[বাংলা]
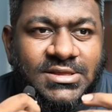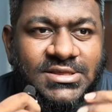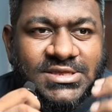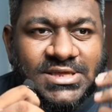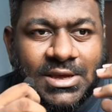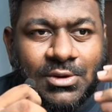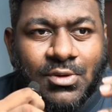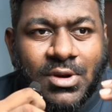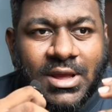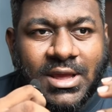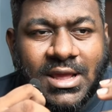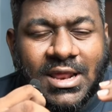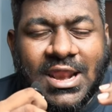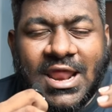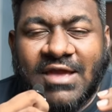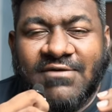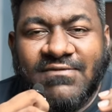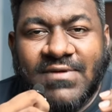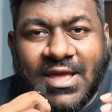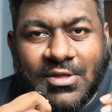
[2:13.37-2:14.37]
সেগুলোকে
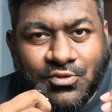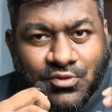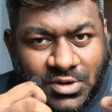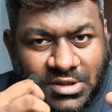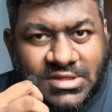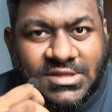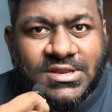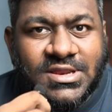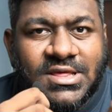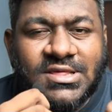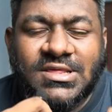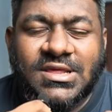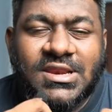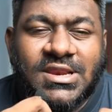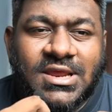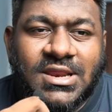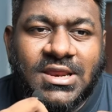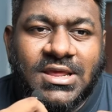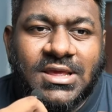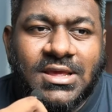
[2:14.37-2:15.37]
লাইফে এতটাই সিরিয়াসলি
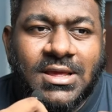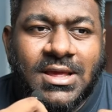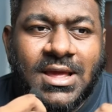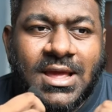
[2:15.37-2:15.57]
নিয়ে নিই